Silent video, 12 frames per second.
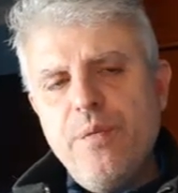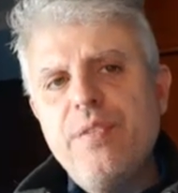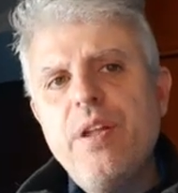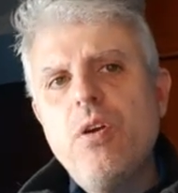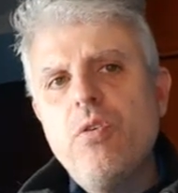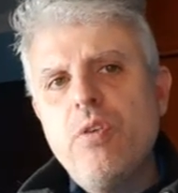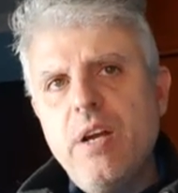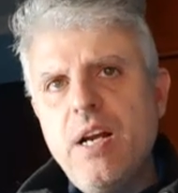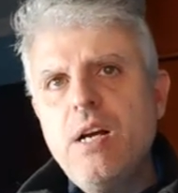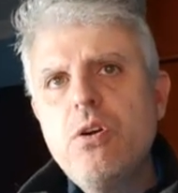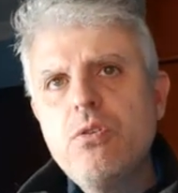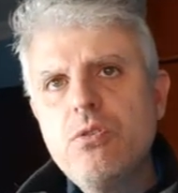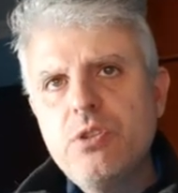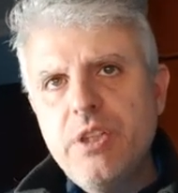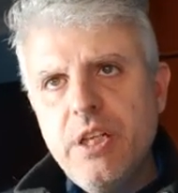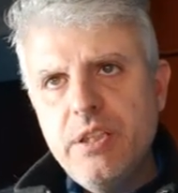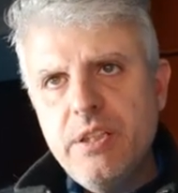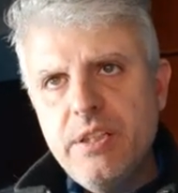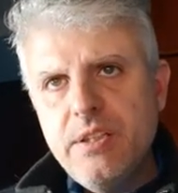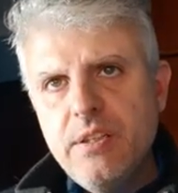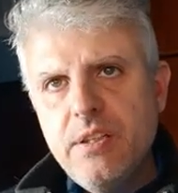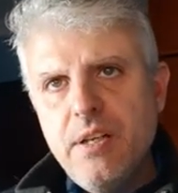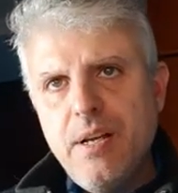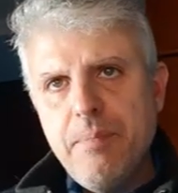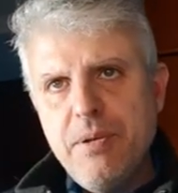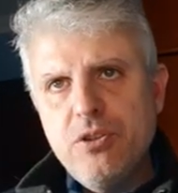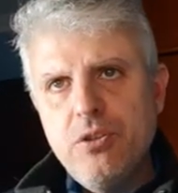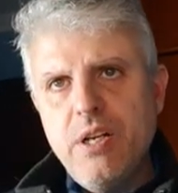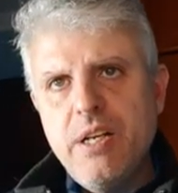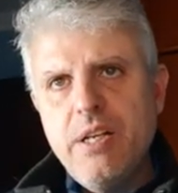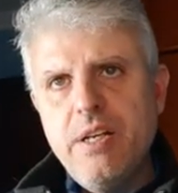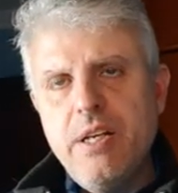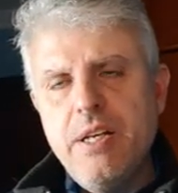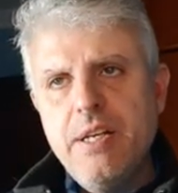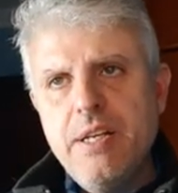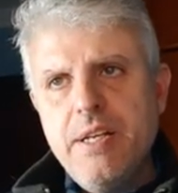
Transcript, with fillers: de lo que eran conscientes las personas que